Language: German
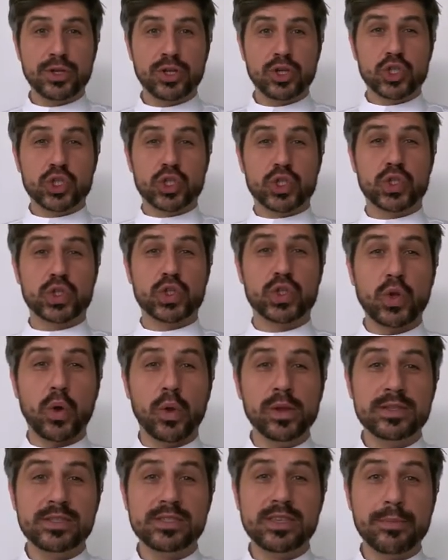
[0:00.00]

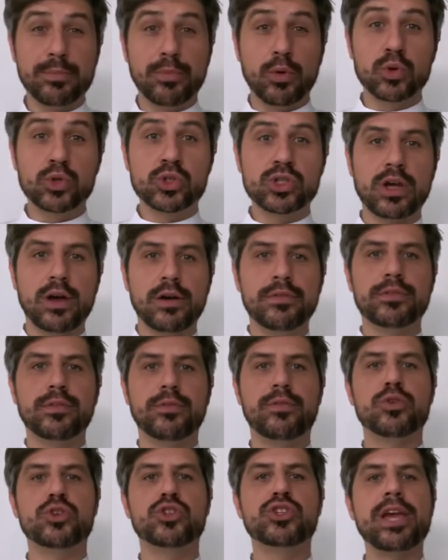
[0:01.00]
stolze Botschafter
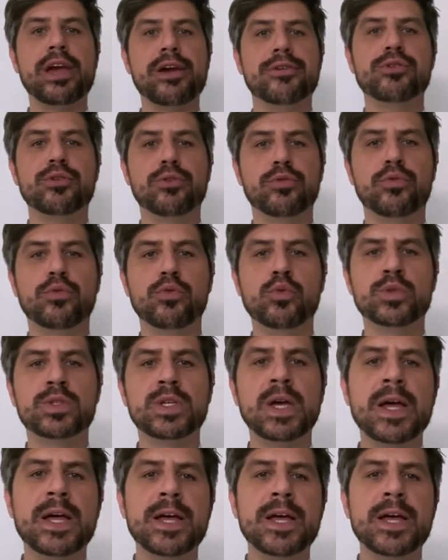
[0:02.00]
von Share Your Food.